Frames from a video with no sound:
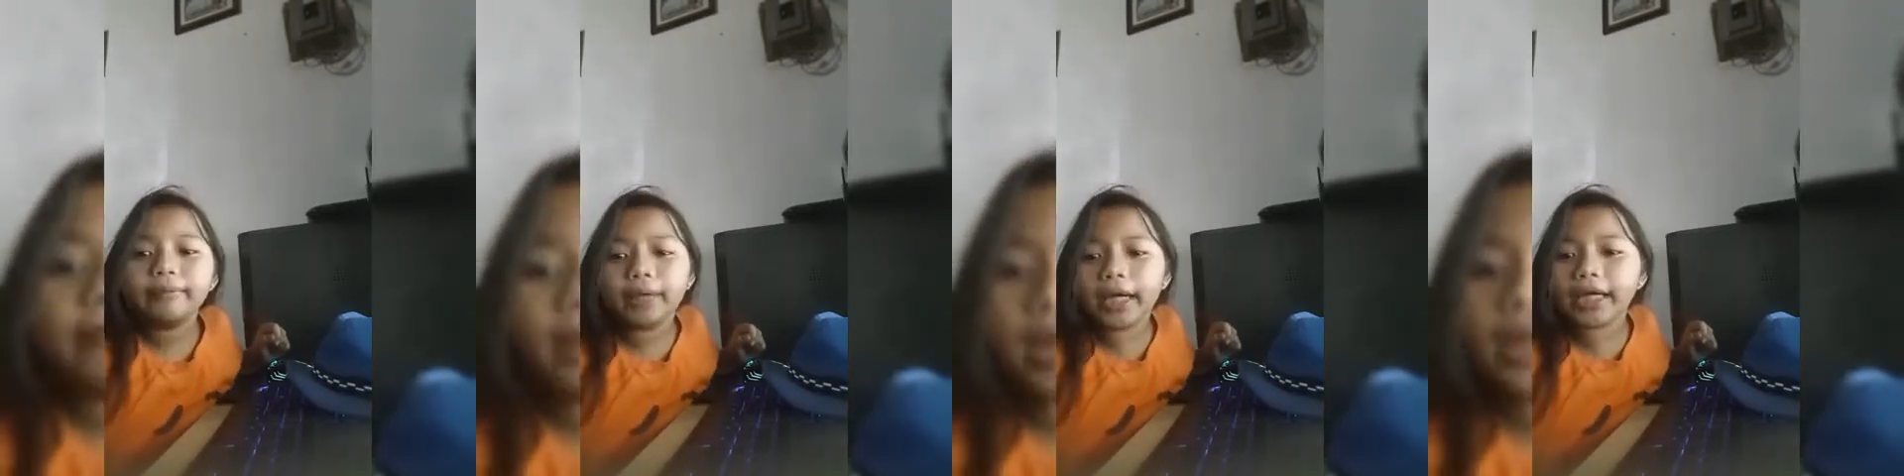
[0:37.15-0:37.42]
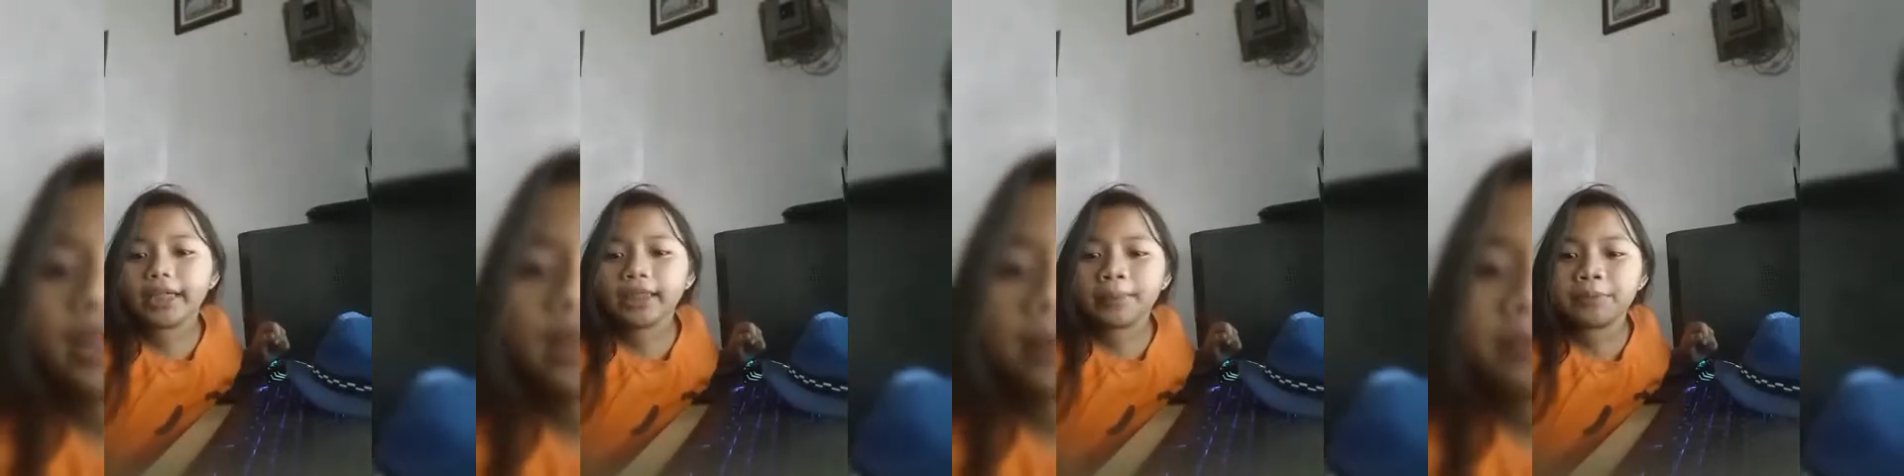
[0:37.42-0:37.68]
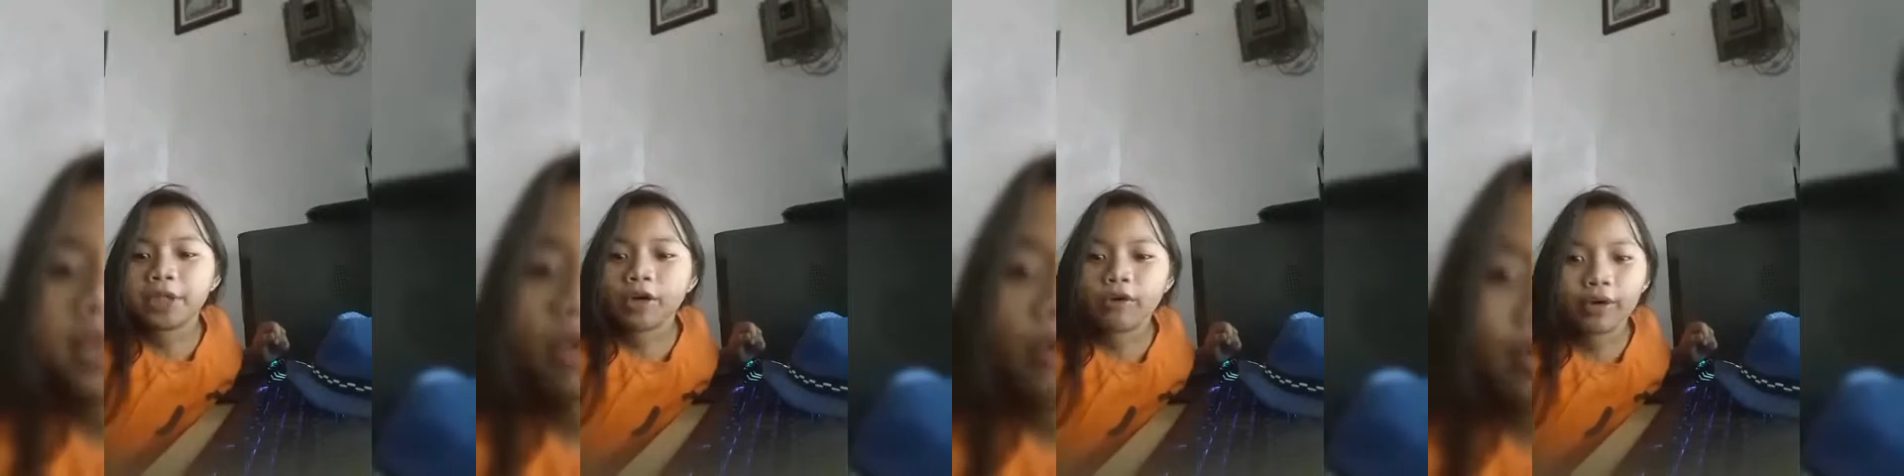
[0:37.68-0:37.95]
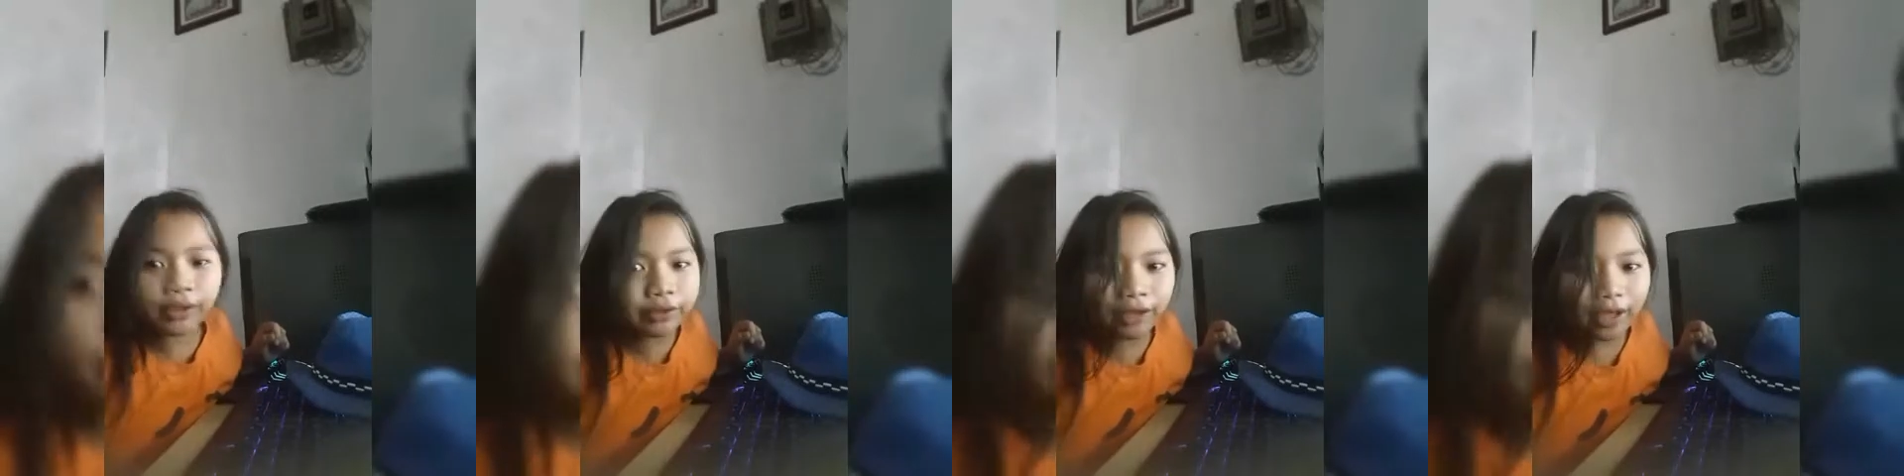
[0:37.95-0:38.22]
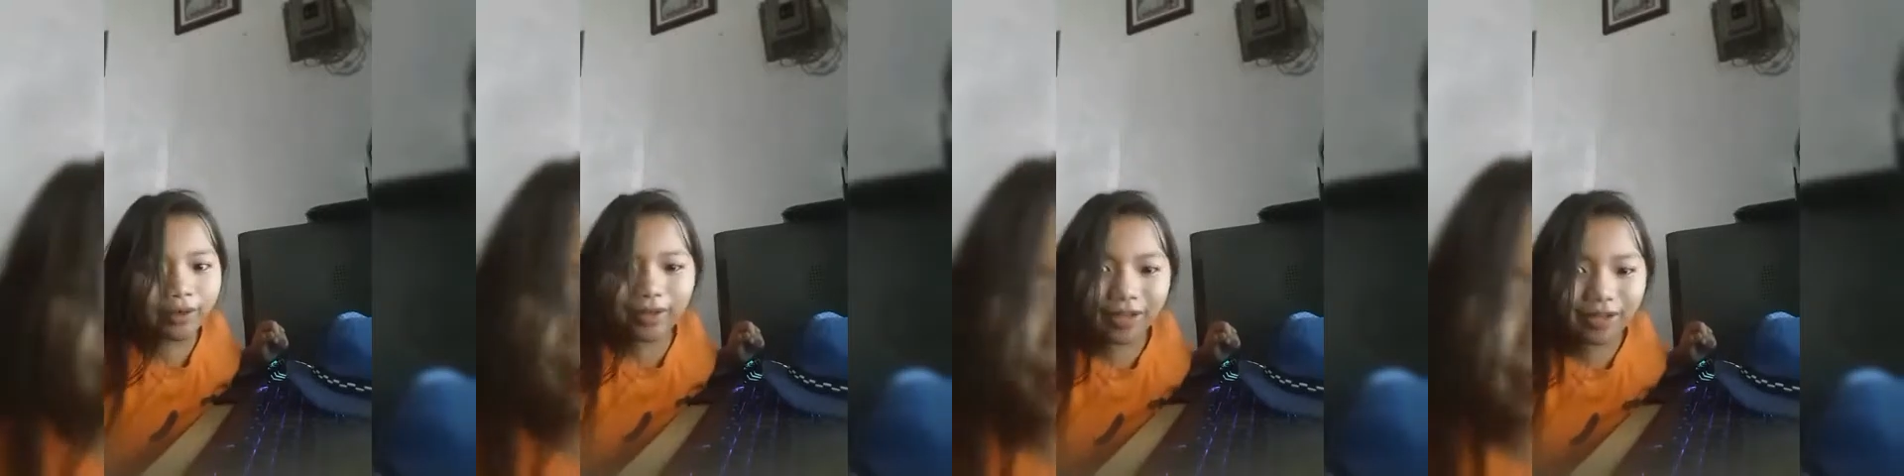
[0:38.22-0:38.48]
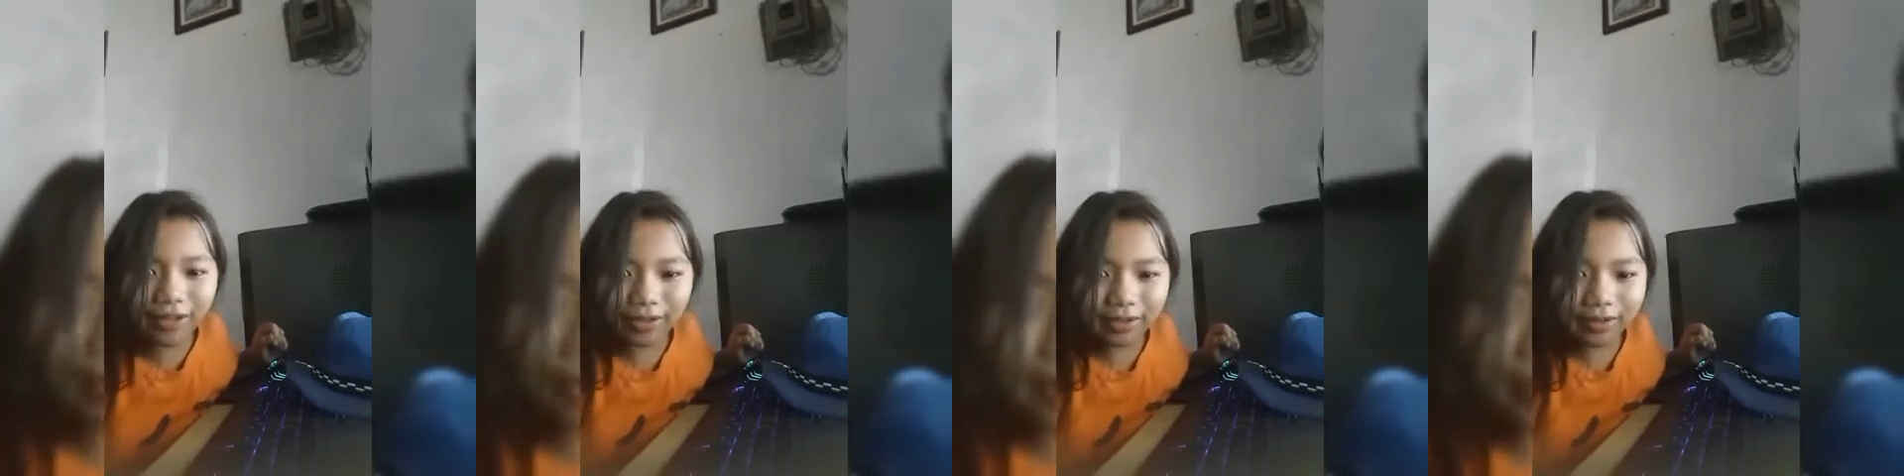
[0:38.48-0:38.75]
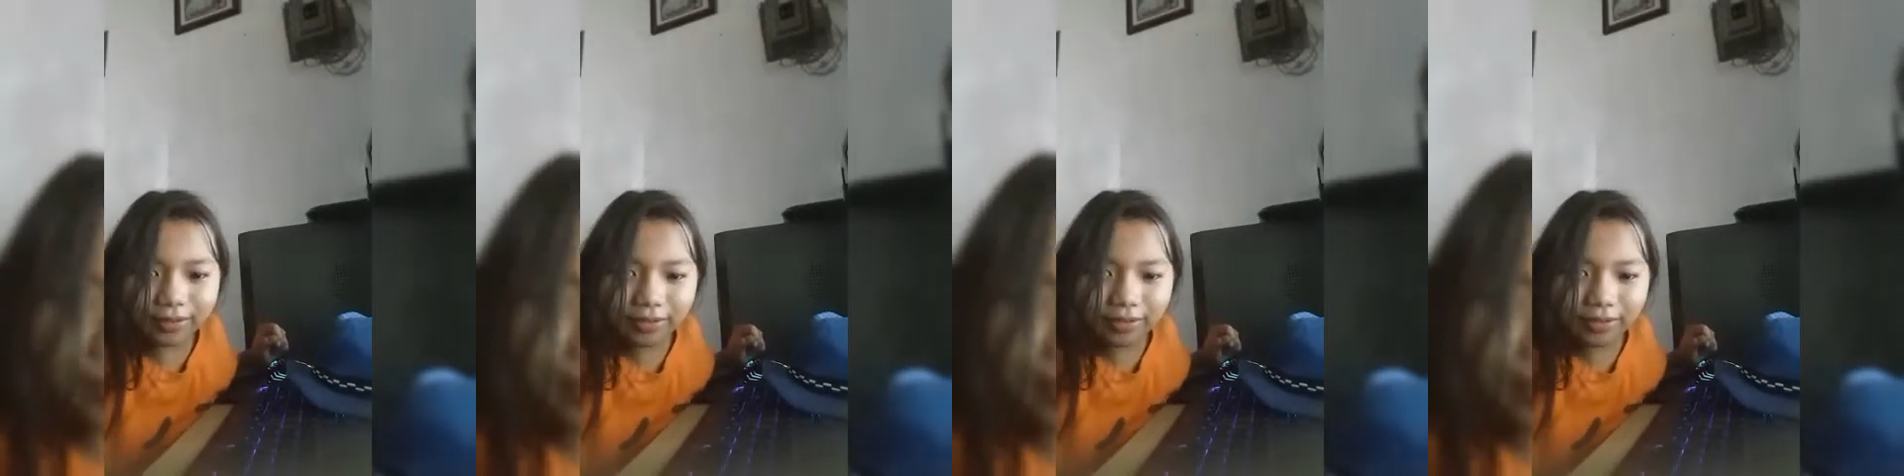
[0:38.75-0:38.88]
Makikita mo na kung anong gagawin ko.